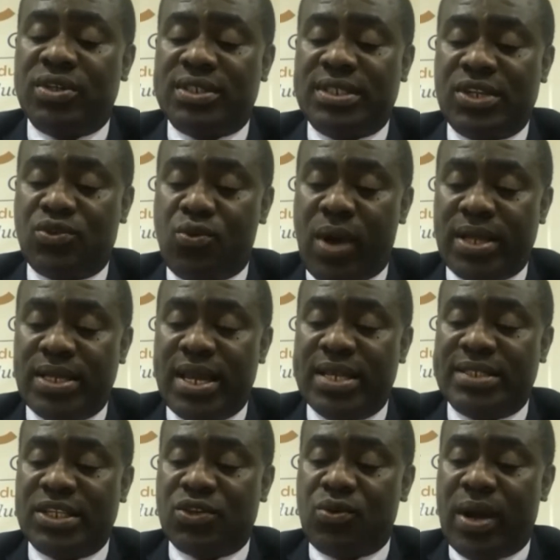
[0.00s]
citoyens et
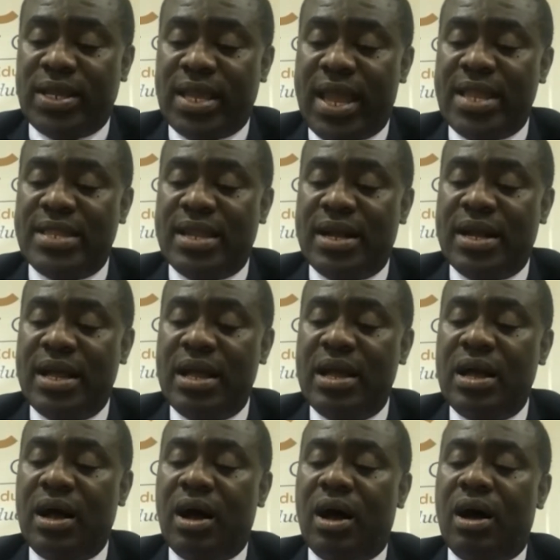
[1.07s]
citoyennes
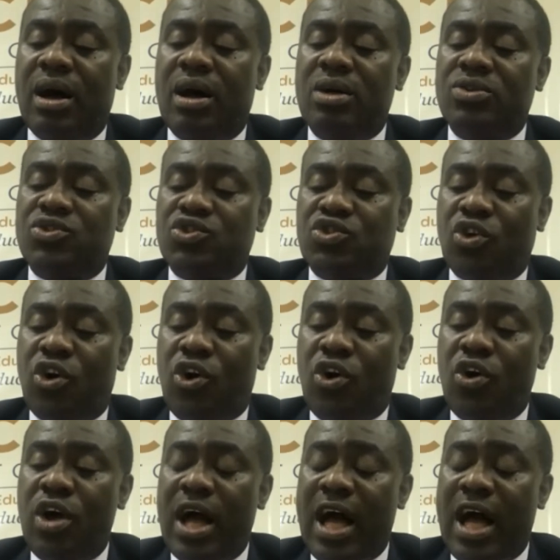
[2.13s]
en sont,